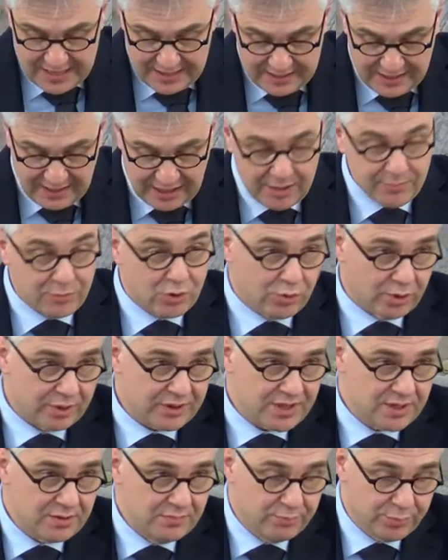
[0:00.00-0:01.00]
nach einem
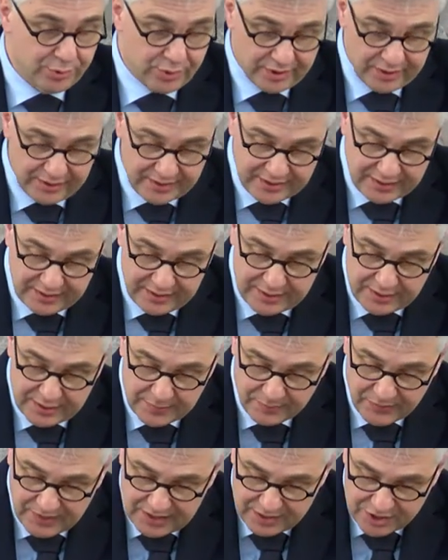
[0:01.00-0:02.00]
kurzen Bürgerkrieg
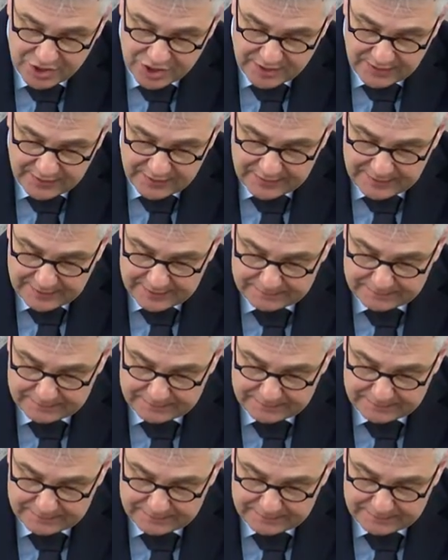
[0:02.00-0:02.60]
entstanden.